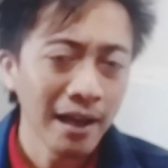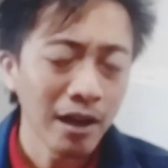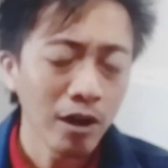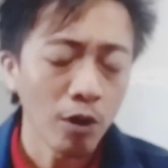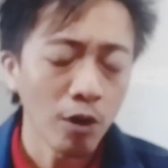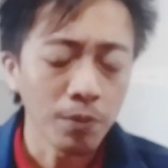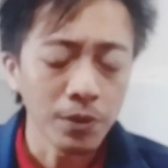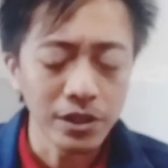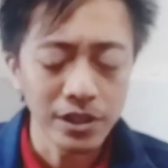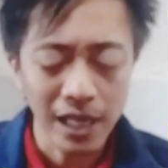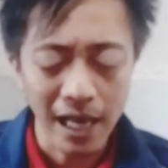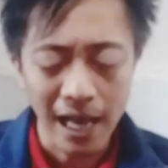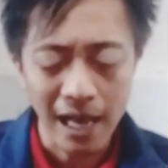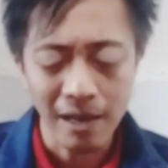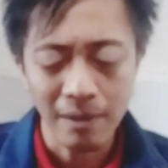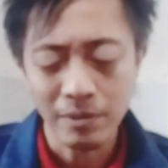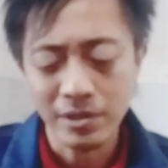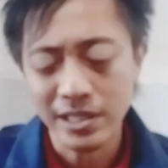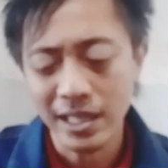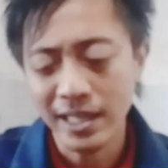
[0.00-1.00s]
Kok
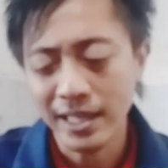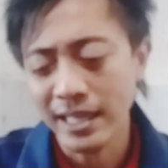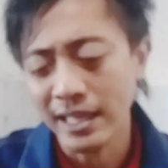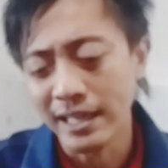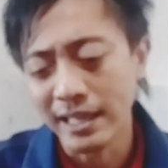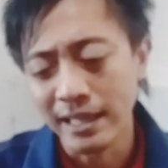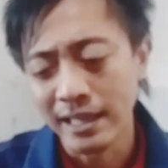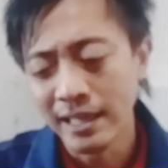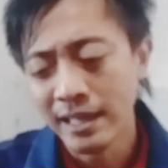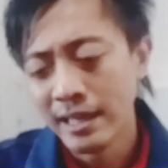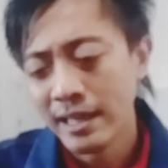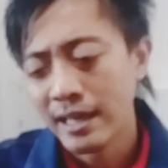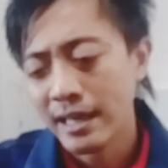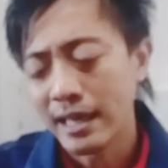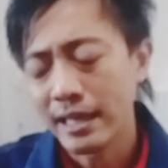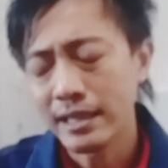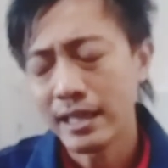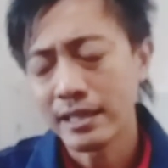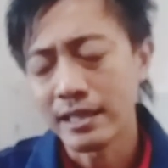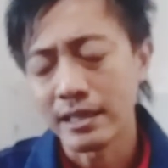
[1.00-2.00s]
bisa? Misalnya gini,
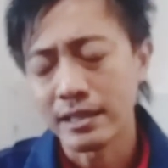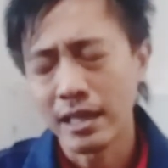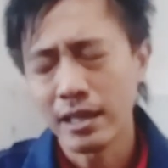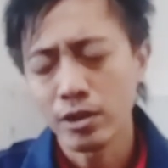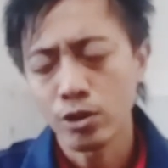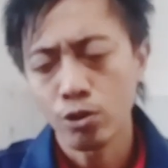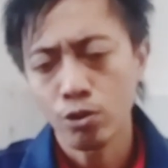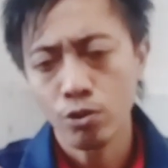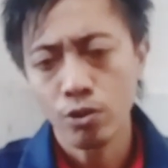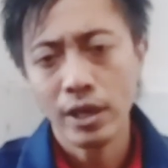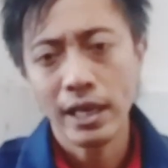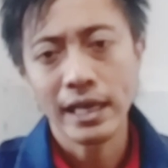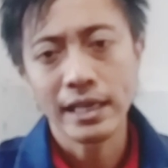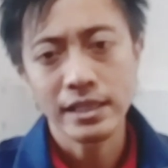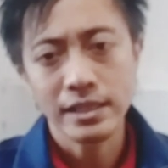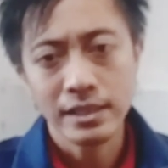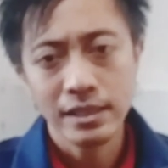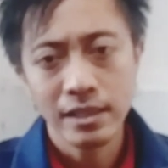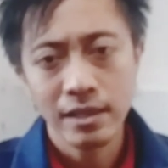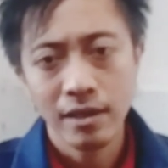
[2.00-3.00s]
kita datang ke toko
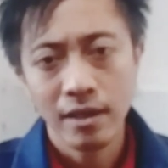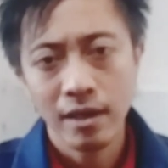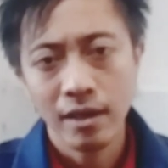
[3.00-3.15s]
X.